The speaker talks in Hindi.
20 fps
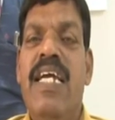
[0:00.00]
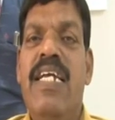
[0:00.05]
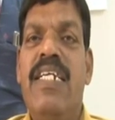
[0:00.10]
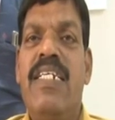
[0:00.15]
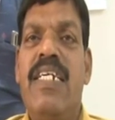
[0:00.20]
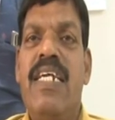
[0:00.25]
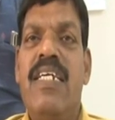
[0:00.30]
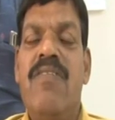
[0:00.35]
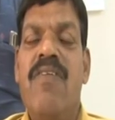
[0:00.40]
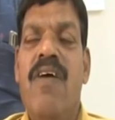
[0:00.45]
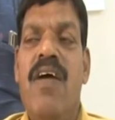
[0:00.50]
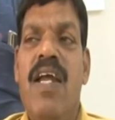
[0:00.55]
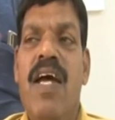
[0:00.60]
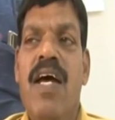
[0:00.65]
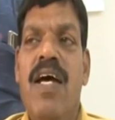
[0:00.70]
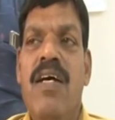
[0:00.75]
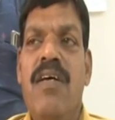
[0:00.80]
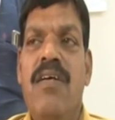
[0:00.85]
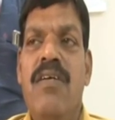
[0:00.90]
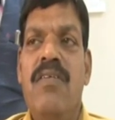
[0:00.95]
इनके
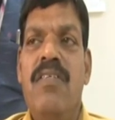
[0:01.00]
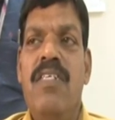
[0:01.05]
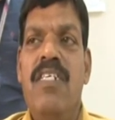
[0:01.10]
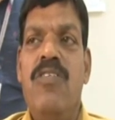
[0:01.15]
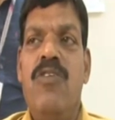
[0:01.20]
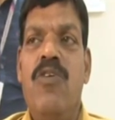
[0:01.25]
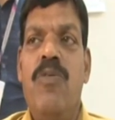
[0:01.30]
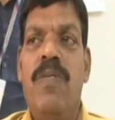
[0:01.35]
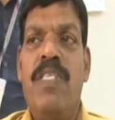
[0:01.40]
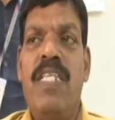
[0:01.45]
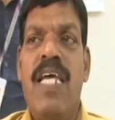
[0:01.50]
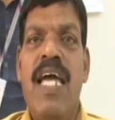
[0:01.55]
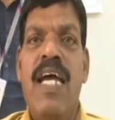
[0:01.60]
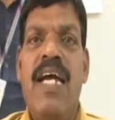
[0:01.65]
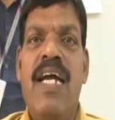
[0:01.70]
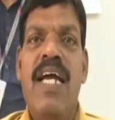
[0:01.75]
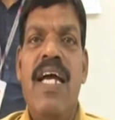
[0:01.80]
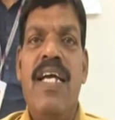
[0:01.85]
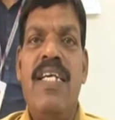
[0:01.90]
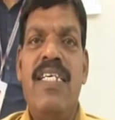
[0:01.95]
द्वारा इनको
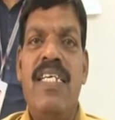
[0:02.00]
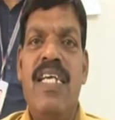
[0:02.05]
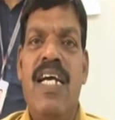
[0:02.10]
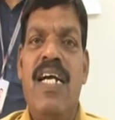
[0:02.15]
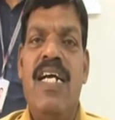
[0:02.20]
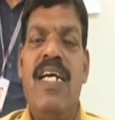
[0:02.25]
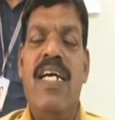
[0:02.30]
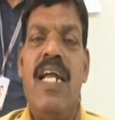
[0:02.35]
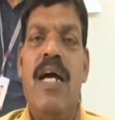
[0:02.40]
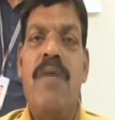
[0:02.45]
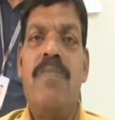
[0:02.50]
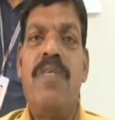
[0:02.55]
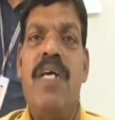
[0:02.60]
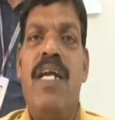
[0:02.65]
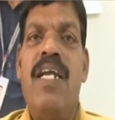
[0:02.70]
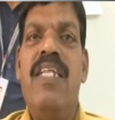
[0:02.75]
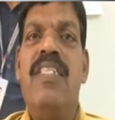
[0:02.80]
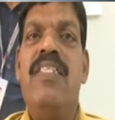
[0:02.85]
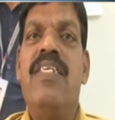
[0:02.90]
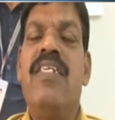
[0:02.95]
बताया गया कि अगर आप
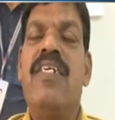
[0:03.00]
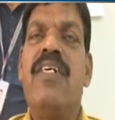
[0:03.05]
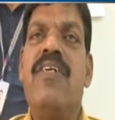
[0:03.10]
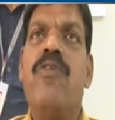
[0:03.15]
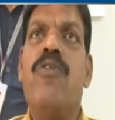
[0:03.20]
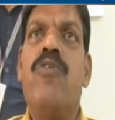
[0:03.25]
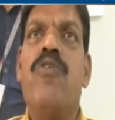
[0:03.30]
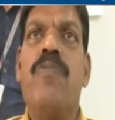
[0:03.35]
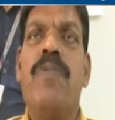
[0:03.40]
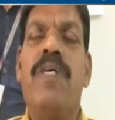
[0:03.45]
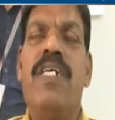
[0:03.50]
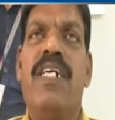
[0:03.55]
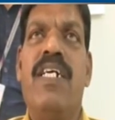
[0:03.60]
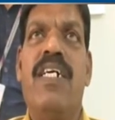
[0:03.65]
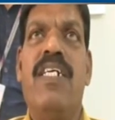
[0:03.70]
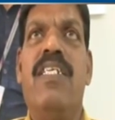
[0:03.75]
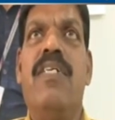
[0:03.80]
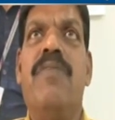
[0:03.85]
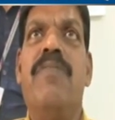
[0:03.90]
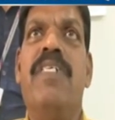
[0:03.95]
साढ़े तीन करोड़ रुपए
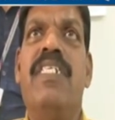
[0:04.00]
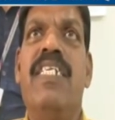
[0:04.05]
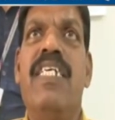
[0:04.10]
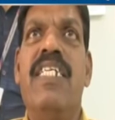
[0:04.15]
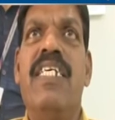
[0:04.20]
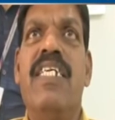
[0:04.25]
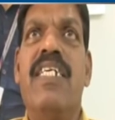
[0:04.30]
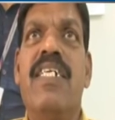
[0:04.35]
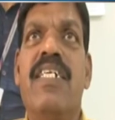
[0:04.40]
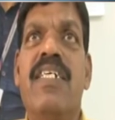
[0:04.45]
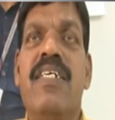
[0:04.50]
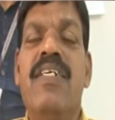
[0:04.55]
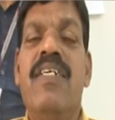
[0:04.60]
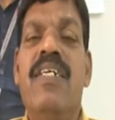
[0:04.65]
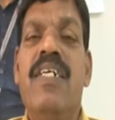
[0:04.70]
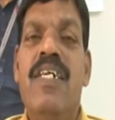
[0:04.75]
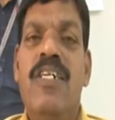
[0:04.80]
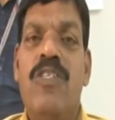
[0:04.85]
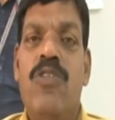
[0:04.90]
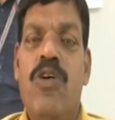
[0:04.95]
नकद हमें दे देंगे
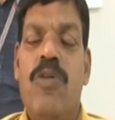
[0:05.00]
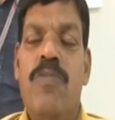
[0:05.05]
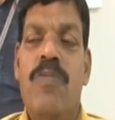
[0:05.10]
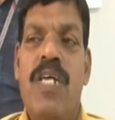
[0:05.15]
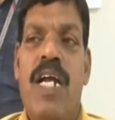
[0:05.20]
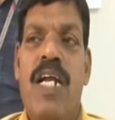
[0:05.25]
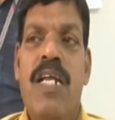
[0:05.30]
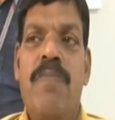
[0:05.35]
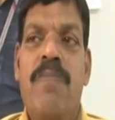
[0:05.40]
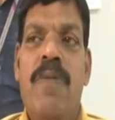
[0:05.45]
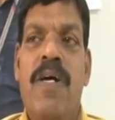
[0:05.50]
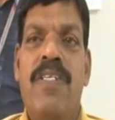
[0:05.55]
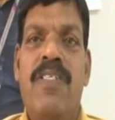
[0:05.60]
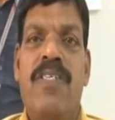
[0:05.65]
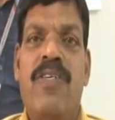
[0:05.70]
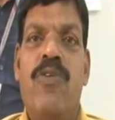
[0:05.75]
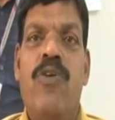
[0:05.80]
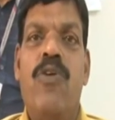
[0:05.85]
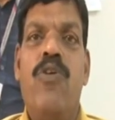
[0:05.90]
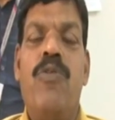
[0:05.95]
तो हम साढ़े पाँच
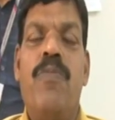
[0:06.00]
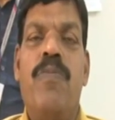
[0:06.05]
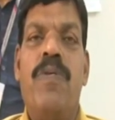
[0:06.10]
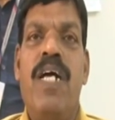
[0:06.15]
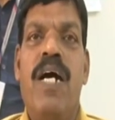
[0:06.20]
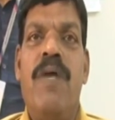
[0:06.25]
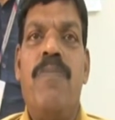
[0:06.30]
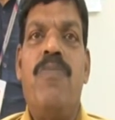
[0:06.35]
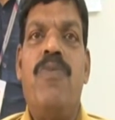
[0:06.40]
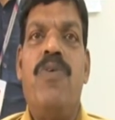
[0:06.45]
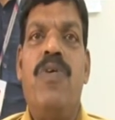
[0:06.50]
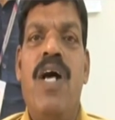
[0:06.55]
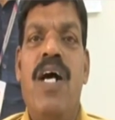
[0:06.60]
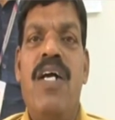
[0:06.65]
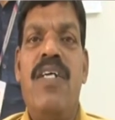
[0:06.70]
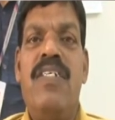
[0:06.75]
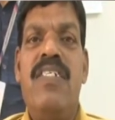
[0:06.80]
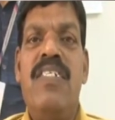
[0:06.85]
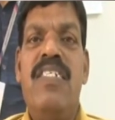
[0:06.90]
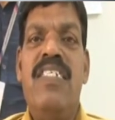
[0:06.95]
करोड़ रुपए आपको
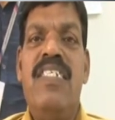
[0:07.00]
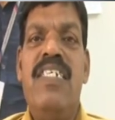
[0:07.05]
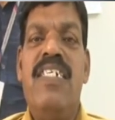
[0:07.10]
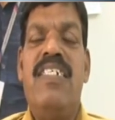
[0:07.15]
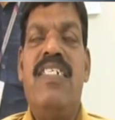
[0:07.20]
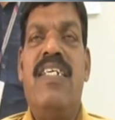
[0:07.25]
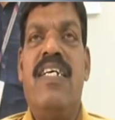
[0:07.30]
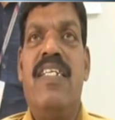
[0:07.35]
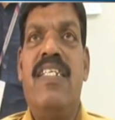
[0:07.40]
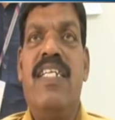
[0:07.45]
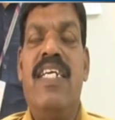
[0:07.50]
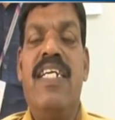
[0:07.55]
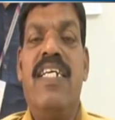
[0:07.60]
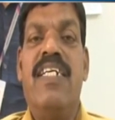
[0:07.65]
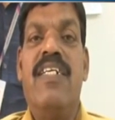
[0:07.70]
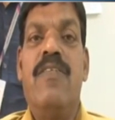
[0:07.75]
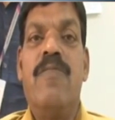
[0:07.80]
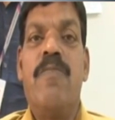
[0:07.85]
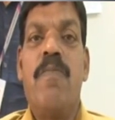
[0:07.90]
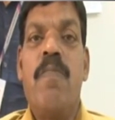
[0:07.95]
आर कर देंगे